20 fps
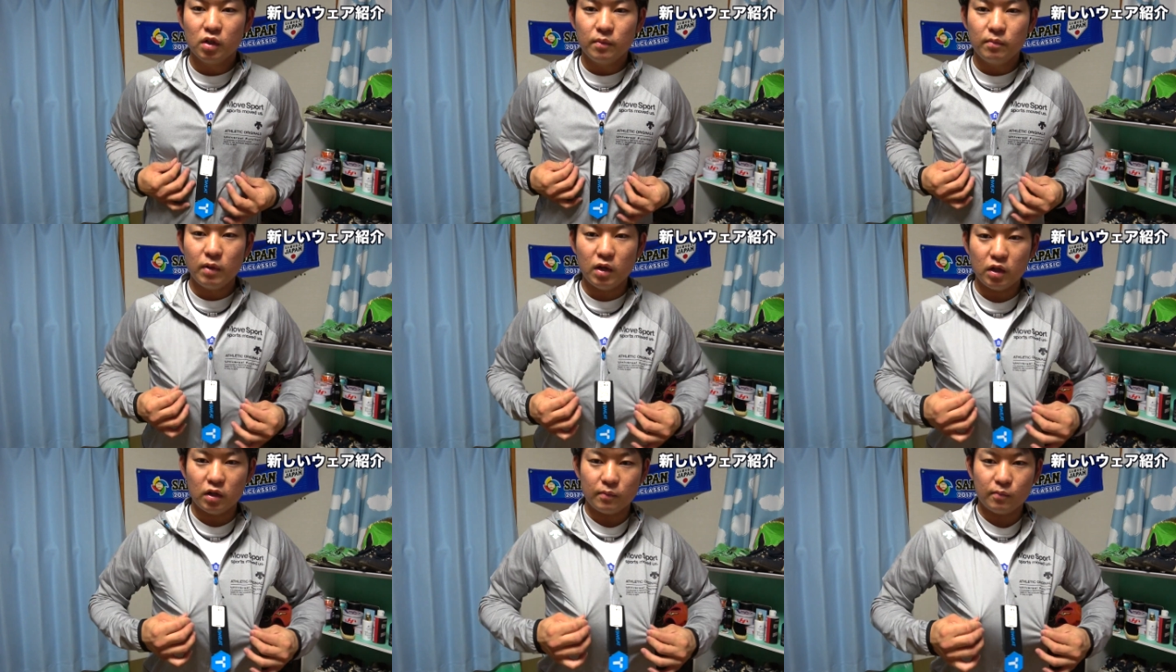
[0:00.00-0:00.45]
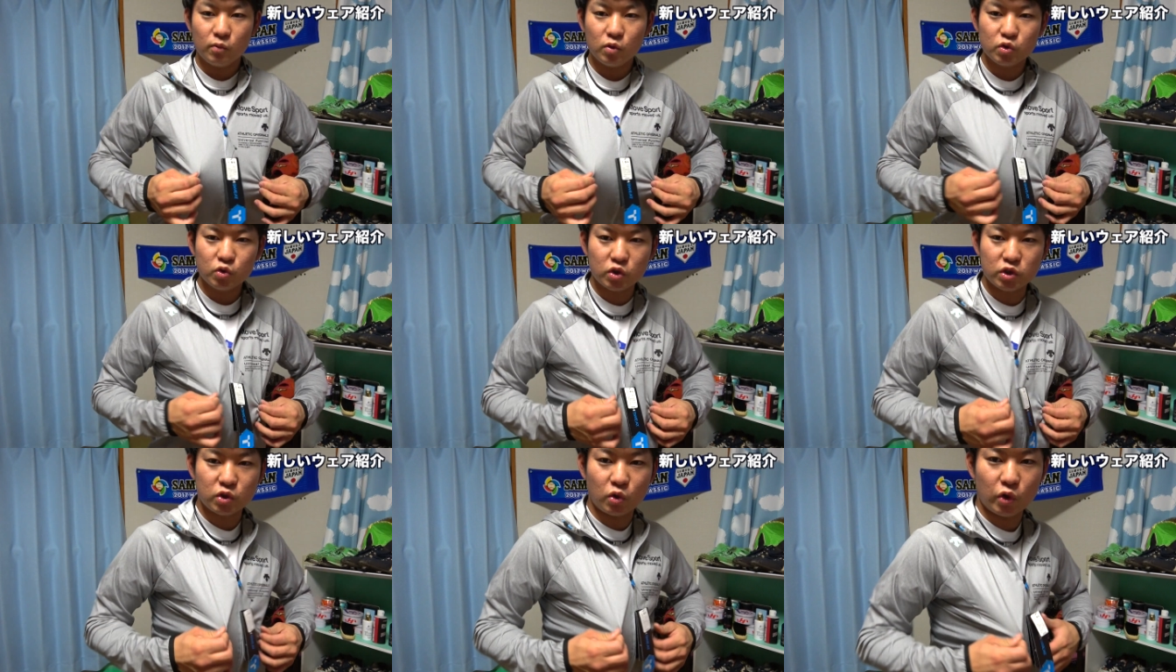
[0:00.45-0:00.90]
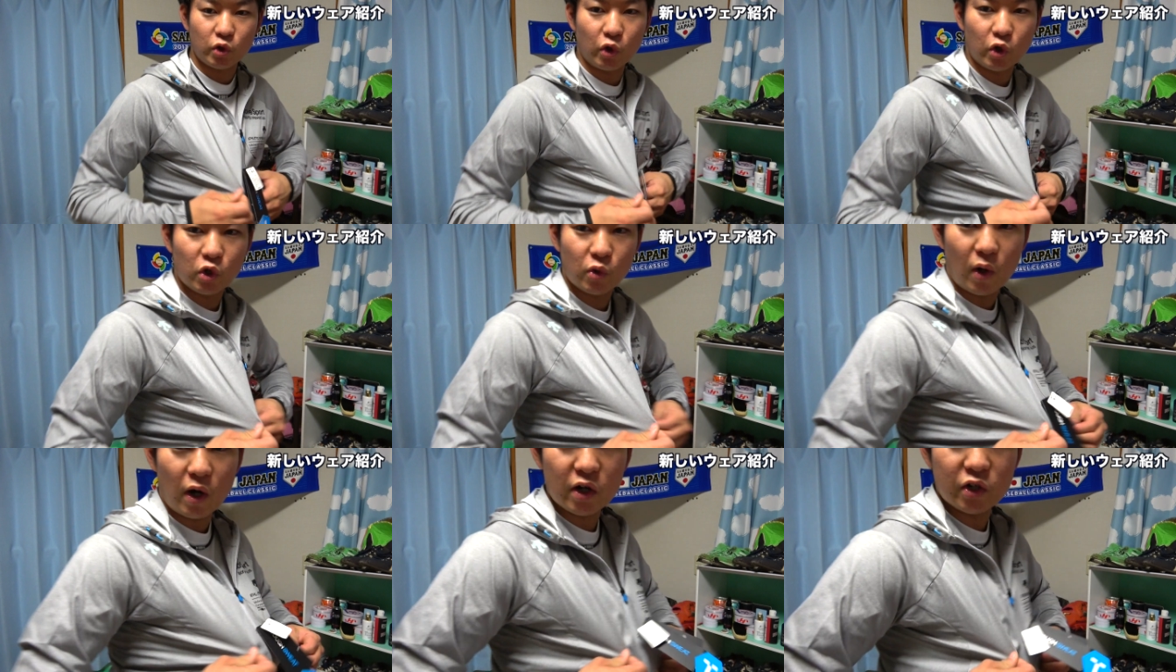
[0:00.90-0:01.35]
まあもう少しこう
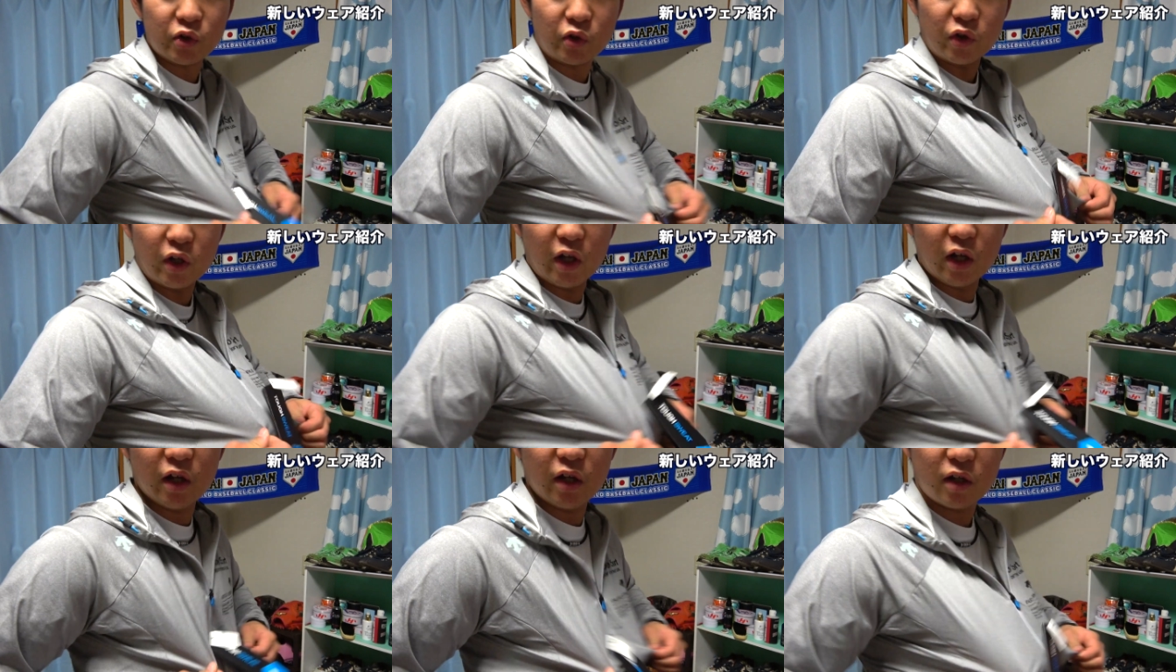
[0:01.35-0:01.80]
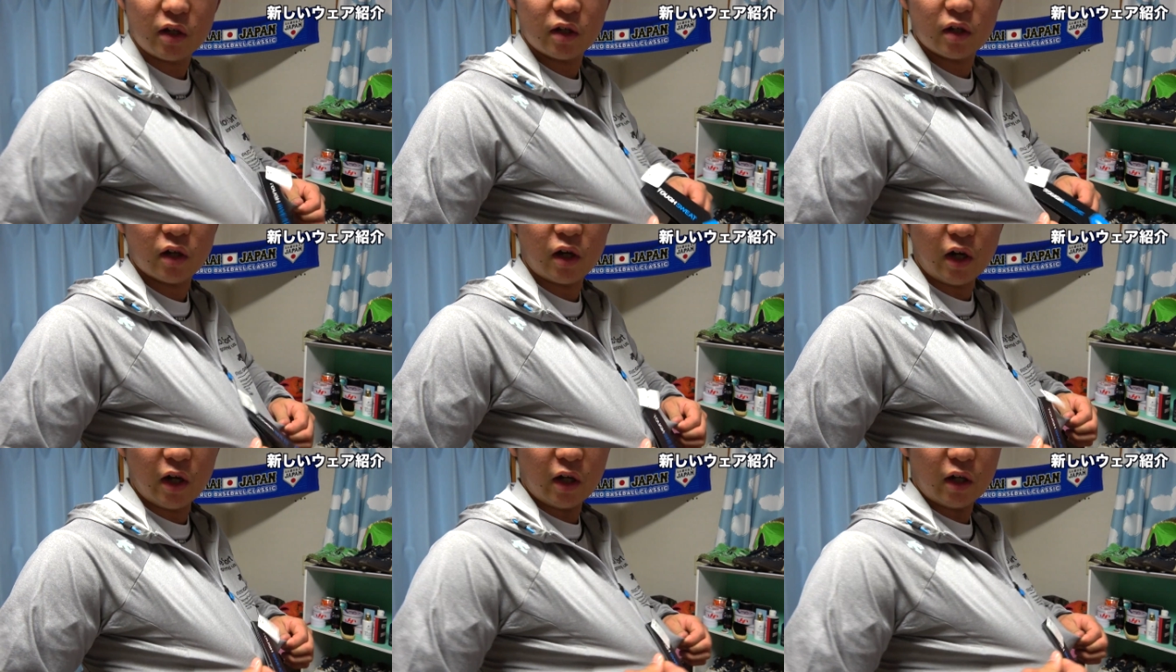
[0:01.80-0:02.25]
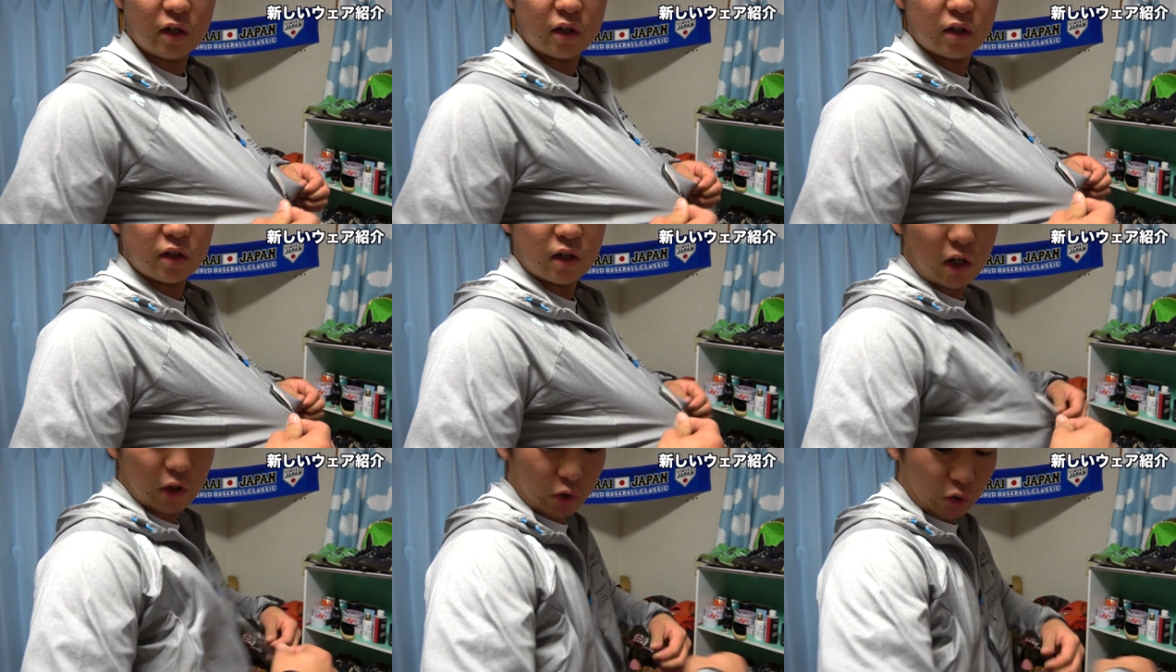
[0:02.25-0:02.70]
余裕はあるのではい
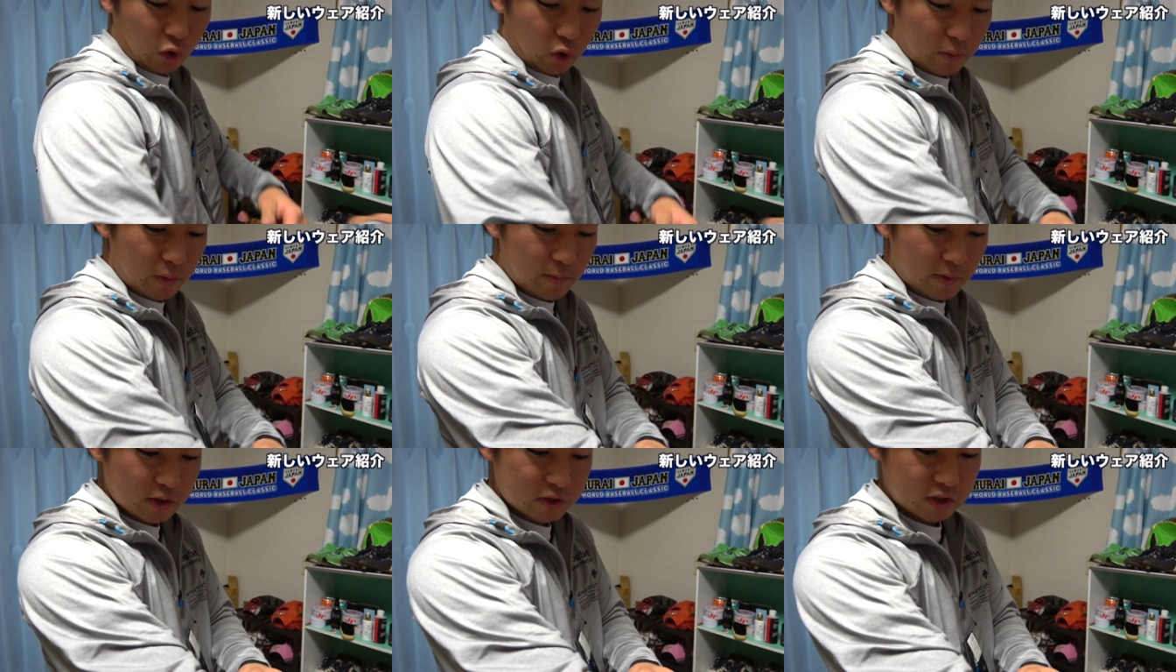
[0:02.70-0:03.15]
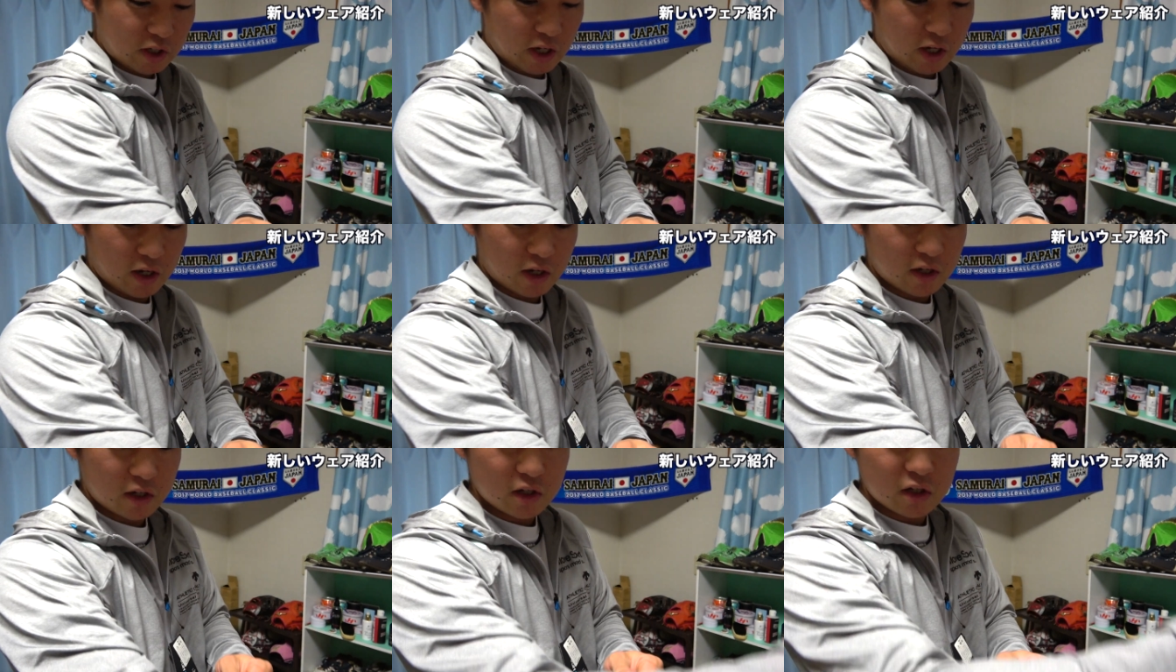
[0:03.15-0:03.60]
あと伸びますね